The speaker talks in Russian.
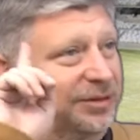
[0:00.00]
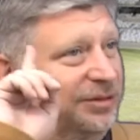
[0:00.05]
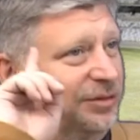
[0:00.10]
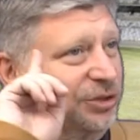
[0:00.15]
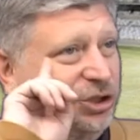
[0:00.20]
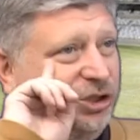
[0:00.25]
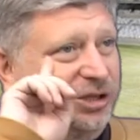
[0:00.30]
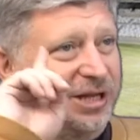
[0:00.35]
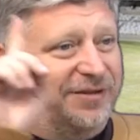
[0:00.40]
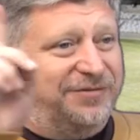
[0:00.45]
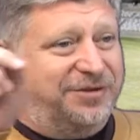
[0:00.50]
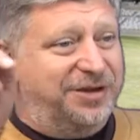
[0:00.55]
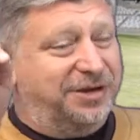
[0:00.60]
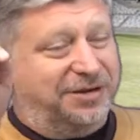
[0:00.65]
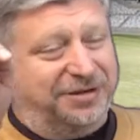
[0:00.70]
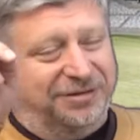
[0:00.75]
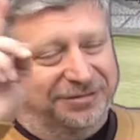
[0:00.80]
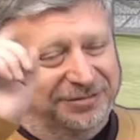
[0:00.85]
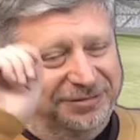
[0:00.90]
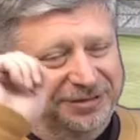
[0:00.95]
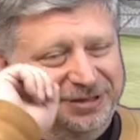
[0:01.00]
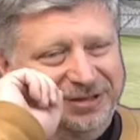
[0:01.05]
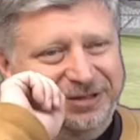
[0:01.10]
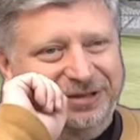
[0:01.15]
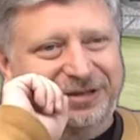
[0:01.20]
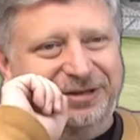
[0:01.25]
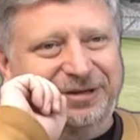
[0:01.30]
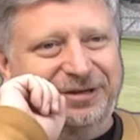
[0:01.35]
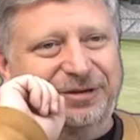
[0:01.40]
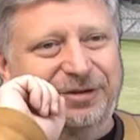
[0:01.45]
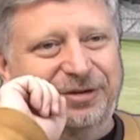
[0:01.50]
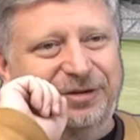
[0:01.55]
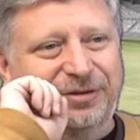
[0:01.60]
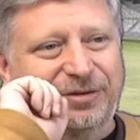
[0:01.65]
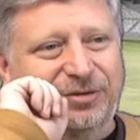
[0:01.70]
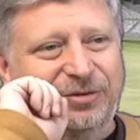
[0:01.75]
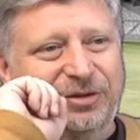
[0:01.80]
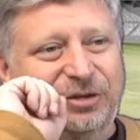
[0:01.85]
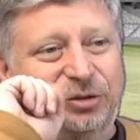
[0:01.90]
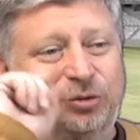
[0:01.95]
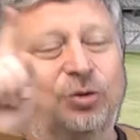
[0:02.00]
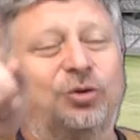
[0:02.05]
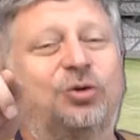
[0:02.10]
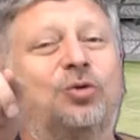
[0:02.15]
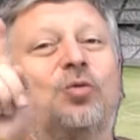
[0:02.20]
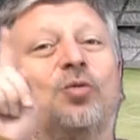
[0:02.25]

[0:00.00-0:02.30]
человек э, не только